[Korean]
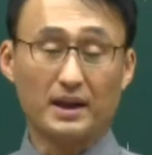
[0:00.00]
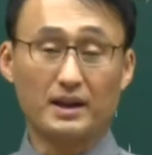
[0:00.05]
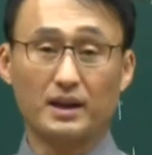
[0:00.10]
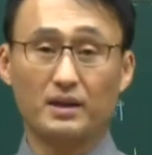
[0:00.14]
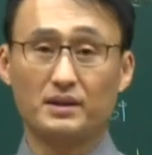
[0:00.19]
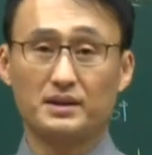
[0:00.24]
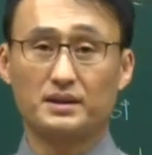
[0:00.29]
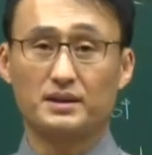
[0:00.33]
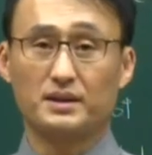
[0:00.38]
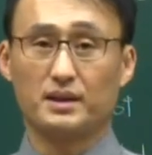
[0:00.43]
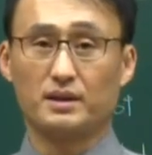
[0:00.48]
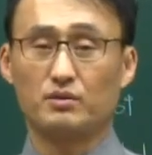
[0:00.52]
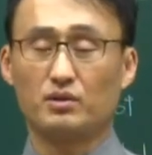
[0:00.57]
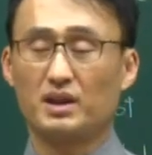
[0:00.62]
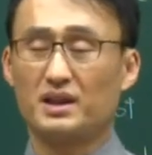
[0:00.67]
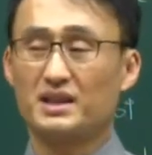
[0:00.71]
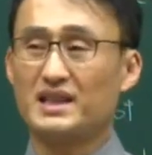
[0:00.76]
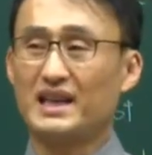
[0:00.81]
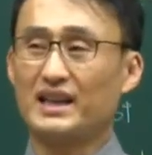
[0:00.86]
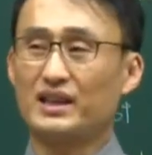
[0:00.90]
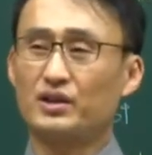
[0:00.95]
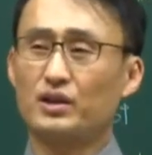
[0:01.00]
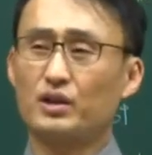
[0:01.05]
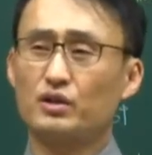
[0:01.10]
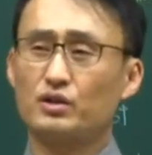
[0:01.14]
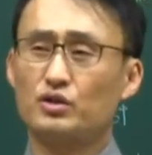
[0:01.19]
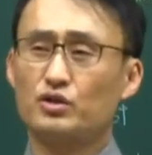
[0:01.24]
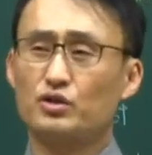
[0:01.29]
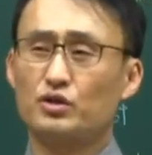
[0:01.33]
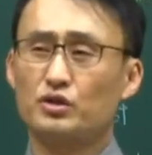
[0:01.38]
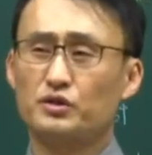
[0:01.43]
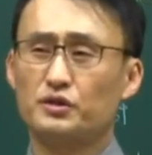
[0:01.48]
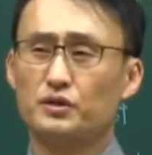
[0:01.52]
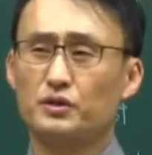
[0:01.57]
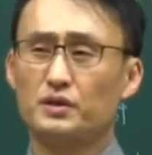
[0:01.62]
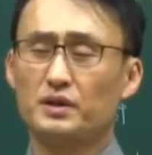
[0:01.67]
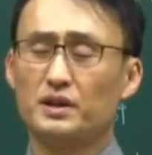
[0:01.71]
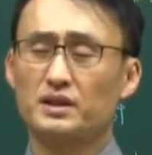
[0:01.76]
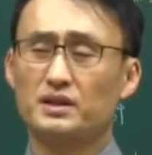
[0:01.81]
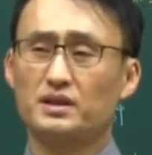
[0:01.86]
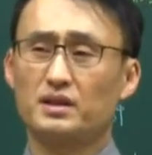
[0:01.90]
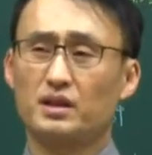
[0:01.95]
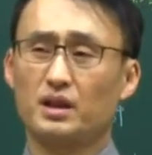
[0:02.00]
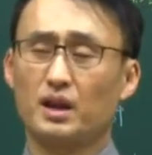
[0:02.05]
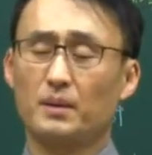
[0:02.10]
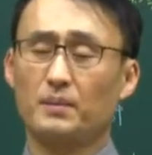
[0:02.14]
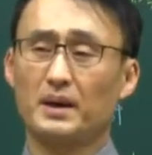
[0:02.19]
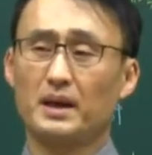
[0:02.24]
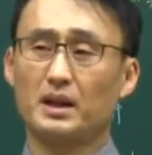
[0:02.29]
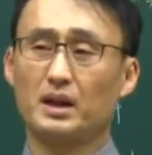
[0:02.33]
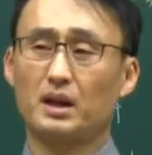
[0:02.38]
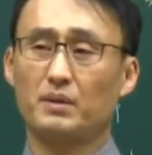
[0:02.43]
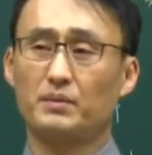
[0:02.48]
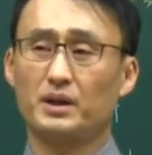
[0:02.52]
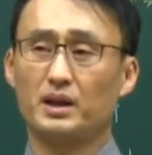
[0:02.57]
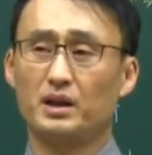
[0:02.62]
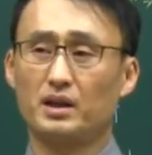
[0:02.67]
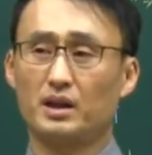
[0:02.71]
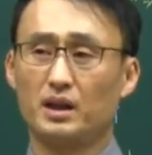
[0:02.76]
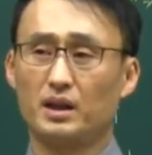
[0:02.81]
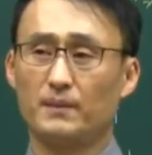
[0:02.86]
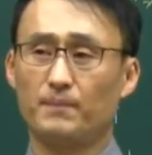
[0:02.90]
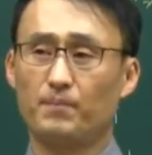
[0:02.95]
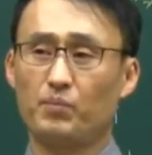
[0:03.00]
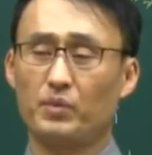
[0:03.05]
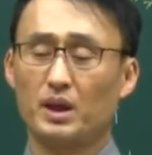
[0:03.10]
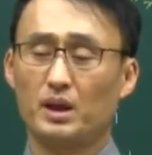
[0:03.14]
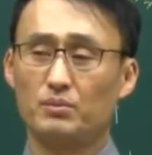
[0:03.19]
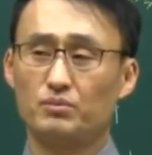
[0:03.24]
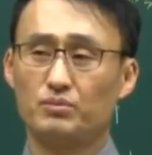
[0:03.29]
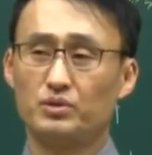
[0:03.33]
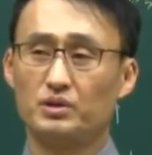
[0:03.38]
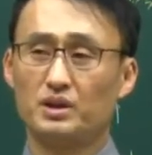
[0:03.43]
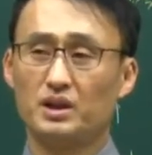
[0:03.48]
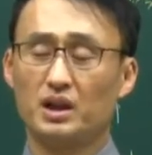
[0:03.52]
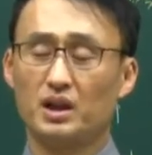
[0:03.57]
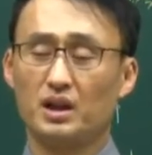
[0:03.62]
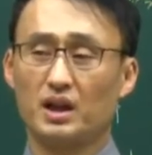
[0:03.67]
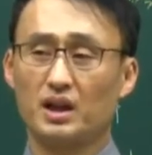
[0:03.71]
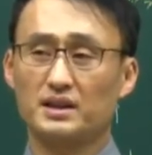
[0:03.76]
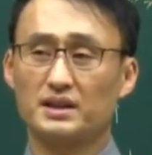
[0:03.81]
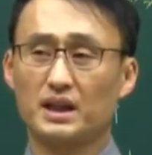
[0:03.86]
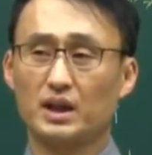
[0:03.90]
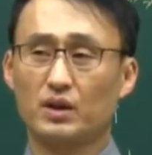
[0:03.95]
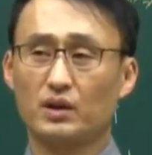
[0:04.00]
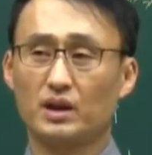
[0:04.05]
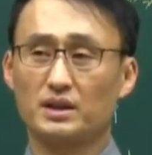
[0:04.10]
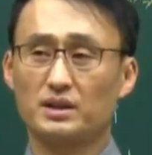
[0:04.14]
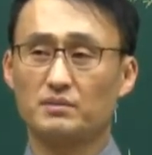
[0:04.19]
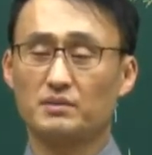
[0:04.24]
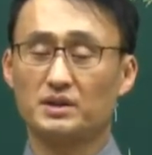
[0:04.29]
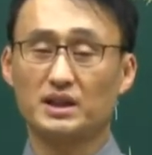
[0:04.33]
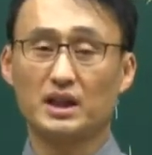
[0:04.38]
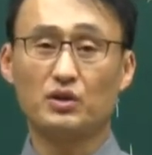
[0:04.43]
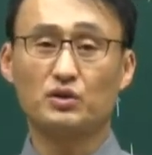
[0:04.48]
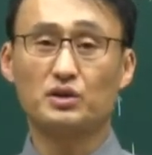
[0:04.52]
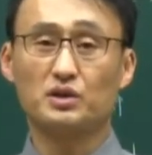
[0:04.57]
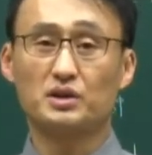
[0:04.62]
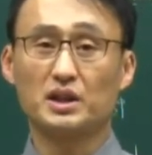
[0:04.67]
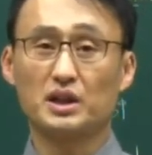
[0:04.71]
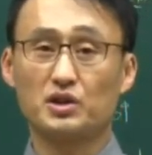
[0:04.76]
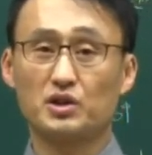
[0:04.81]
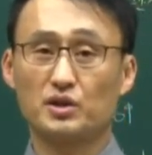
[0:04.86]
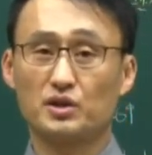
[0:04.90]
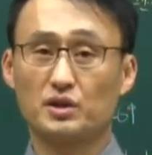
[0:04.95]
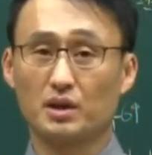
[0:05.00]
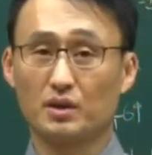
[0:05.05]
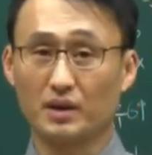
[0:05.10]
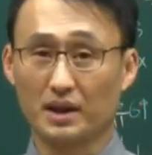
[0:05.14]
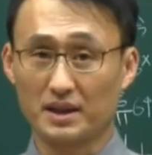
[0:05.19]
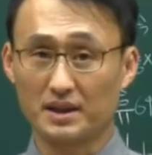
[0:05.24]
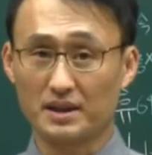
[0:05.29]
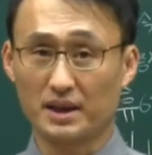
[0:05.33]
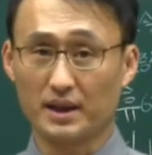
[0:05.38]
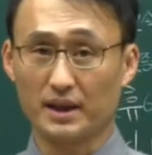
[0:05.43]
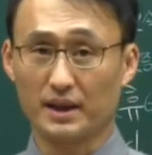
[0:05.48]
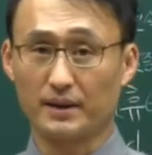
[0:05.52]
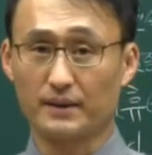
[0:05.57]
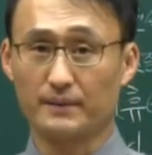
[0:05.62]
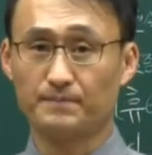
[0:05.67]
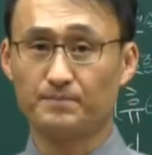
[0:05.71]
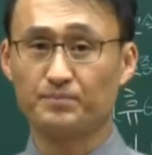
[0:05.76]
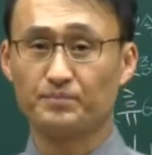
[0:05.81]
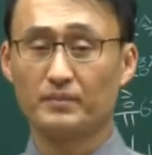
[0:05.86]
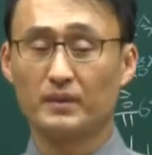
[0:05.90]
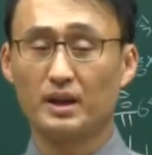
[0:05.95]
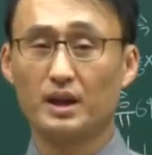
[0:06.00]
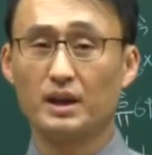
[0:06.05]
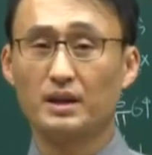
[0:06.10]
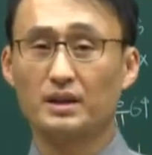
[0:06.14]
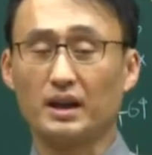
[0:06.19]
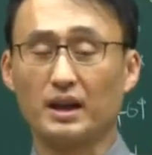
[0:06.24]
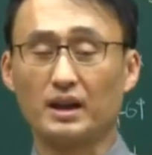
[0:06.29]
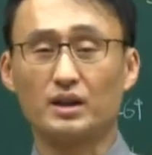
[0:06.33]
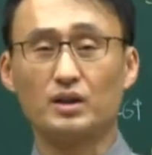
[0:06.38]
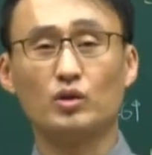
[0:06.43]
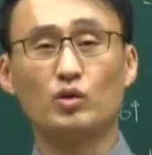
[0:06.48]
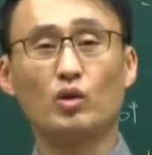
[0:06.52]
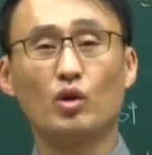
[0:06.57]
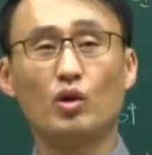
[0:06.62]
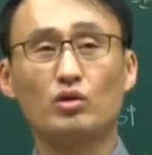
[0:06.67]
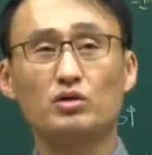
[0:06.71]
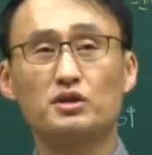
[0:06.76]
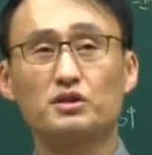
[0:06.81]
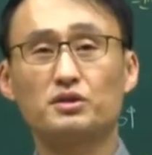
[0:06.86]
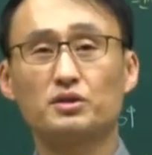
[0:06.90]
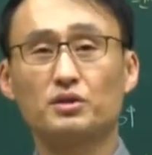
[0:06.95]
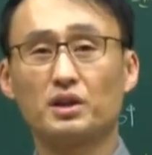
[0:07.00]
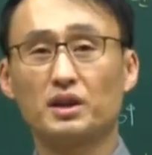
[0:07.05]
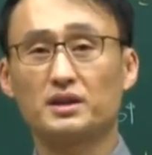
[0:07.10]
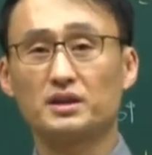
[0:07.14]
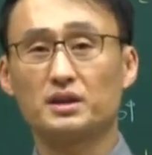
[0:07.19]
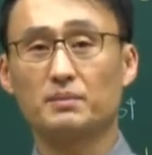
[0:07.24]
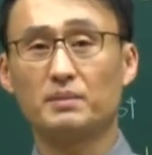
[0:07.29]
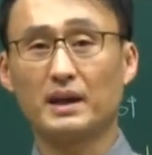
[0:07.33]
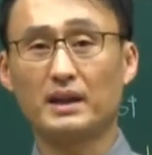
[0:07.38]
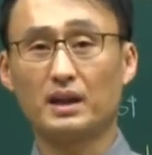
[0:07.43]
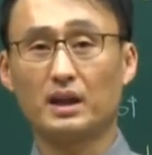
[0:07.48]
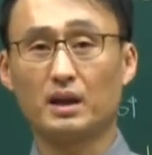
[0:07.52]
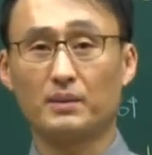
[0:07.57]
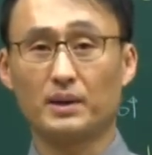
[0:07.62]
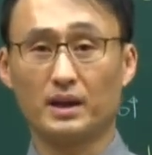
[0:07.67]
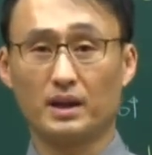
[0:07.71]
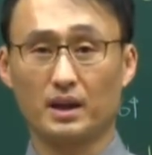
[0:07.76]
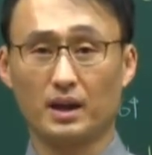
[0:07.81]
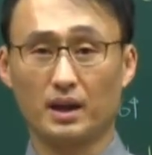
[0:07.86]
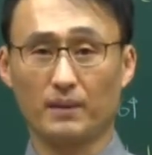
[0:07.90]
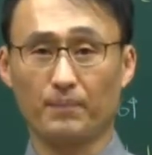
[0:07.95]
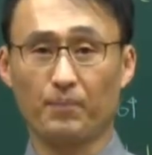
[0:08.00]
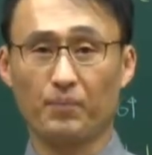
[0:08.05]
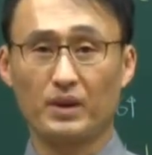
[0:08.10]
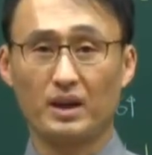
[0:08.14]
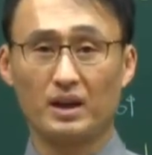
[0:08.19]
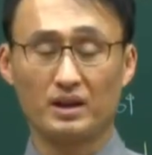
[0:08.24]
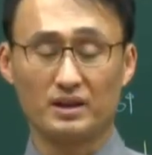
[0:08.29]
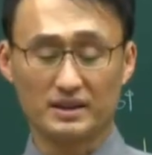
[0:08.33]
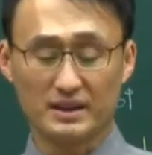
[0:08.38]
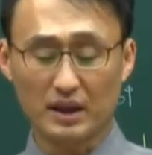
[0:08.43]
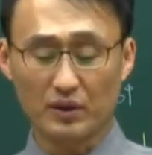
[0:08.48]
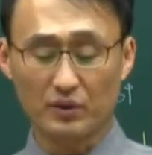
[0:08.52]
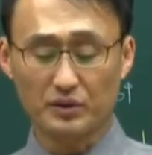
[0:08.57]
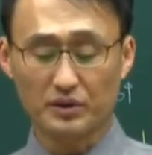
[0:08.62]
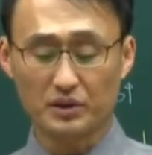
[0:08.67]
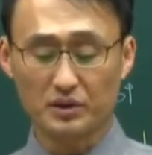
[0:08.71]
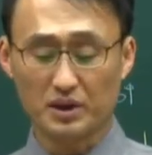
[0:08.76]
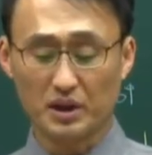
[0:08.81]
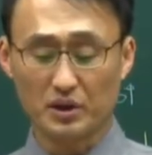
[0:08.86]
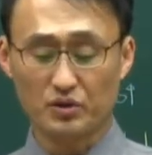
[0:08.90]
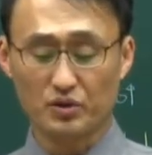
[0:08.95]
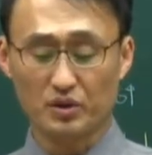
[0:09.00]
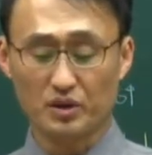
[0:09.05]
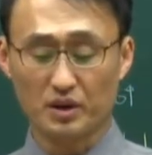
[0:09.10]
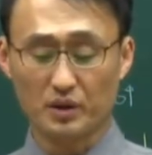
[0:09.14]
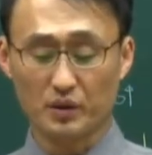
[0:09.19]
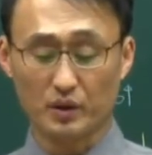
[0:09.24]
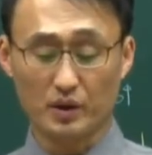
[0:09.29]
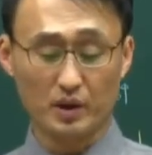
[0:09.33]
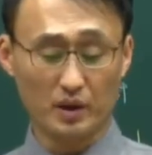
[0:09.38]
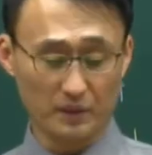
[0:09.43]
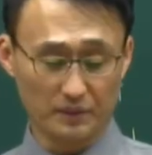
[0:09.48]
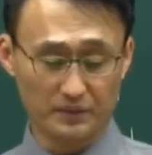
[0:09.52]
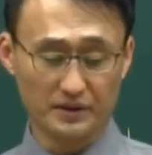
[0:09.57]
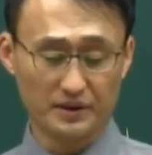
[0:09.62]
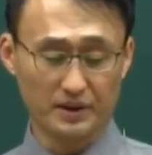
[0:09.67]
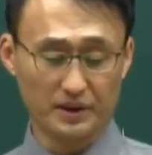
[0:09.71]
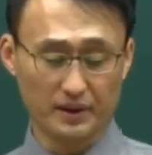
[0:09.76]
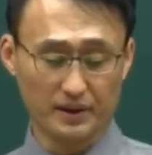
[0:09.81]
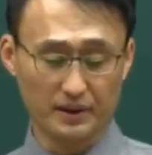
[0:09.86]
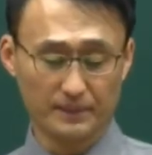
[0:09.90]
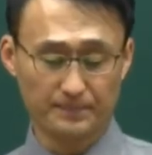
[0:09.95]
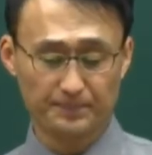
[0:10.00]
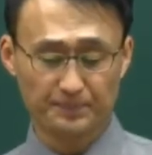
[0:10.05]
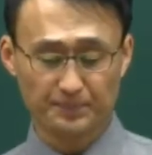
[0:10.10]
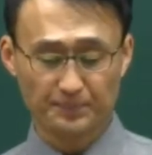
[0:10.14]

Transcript: 안 나왔어요. 우리 자격 취소됐을 때 반납할 땐 분실 등의 사유가 있으면 사유서 제출 제도가 있잖아요. 네, 등록 취소돼서 반납할 땐 사유서 제출 제도가 없어요.